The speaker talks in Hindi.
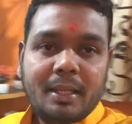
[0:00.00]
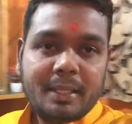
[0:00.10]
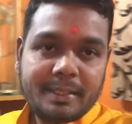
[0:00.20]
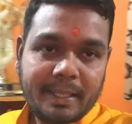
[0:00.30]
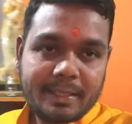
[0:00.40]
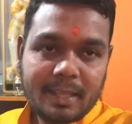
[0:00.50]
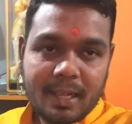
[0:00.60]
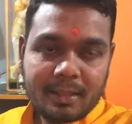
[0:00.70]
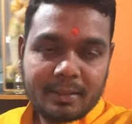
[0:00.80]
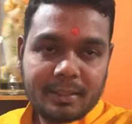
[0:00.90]
इसी के
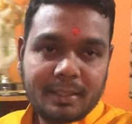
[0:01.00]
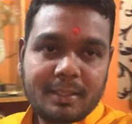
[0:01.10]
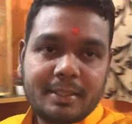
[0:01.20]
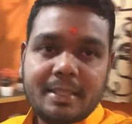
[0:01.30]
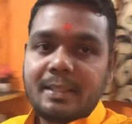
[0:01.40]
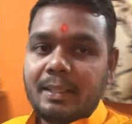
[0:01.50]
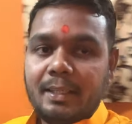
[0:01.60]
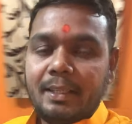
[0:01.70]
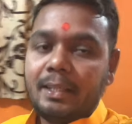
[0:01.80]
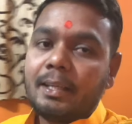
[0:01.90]
साथ जैसे
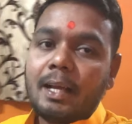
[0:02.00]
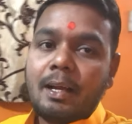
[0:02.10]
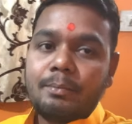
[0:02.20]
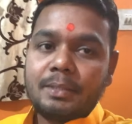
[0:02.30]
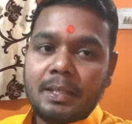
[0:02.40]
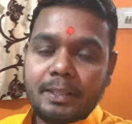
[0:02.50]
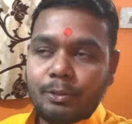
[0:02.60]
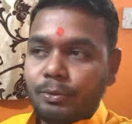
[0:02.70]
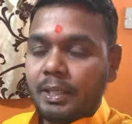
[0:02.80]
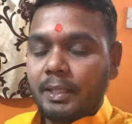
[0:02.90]
कि आप जानते
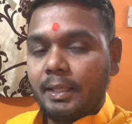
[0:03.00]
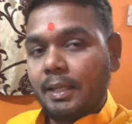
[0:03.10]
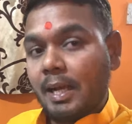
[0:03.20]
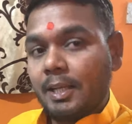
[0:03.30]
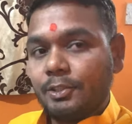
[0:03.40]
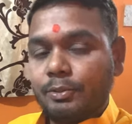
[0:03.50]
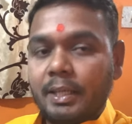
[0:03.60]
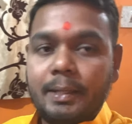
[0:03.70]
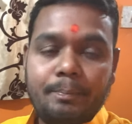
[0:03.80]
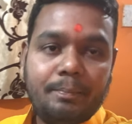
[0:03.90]
होंगे कि आज जो
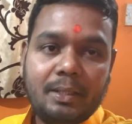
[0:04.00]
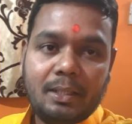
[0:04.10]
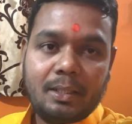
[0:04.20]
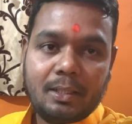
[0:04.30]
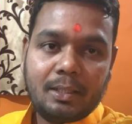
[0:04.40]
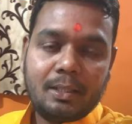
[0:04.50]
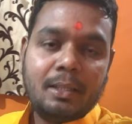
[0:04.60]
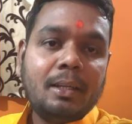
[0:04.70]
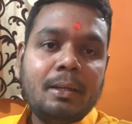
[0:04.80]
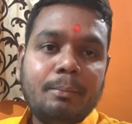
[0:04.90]
है
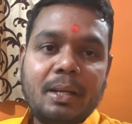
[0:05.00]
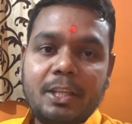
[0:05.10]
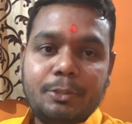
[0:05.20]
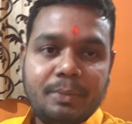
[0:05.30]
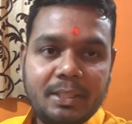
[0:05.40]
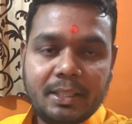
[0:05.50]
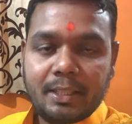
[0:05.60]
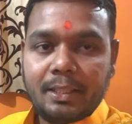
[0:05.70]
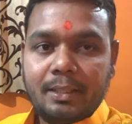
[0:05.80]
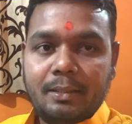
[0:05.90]
माँ लक्ष्मी जी
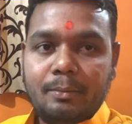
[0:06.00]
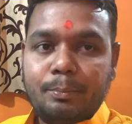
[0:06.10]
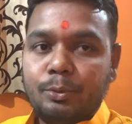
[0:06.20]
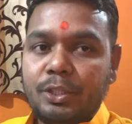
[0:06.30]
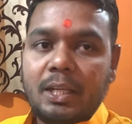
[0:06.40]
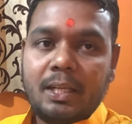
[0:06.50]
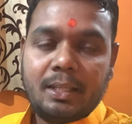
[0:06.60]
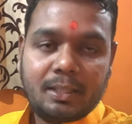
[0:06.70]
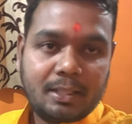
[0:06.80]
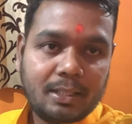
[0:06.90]
की पूजा
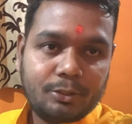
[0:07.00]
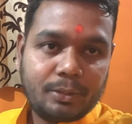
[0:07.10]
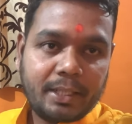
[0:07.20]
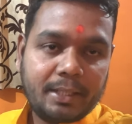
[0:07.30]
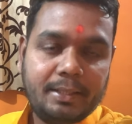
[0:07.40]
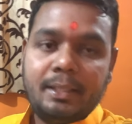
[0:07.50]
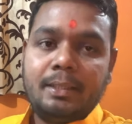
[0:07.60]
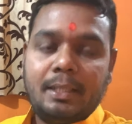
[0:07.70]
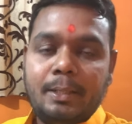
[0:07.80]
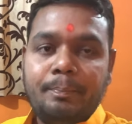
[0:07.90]
का जो है दिन
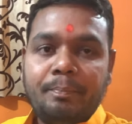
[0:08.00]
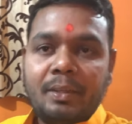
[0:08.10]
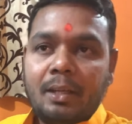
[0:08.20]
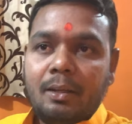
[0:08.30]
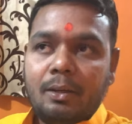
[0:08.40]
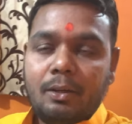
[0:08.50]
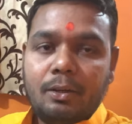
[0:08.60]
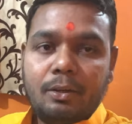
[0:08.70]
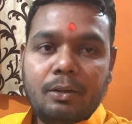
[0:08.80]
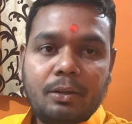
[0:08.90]
था
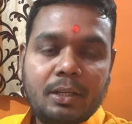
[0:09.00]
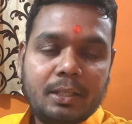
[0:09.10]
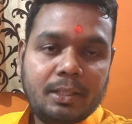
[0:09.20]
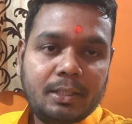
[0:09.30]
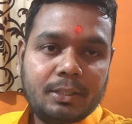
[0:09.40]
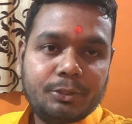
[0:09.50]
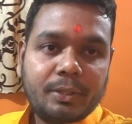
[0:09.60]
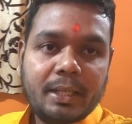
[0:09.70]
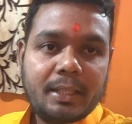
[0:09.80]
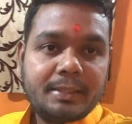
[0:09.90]
और जो
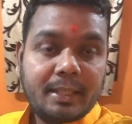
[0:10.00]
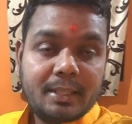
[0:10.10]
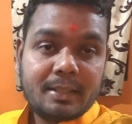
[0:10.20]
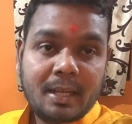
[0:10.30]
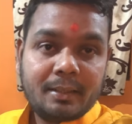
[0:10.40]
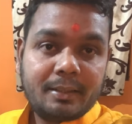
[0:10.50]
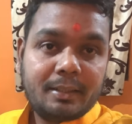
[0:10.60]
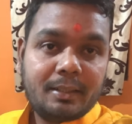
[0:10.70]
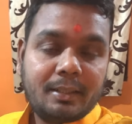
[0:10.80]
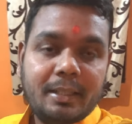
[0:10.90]
है इसी के
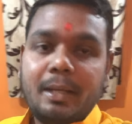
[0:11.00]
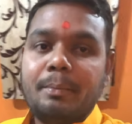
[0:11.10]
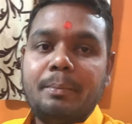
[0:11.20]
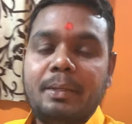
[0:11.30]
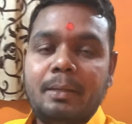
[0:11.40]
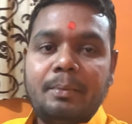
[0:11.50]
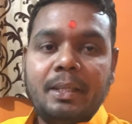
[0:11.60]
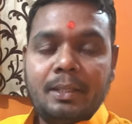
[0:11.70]
साथ घर में भी हमने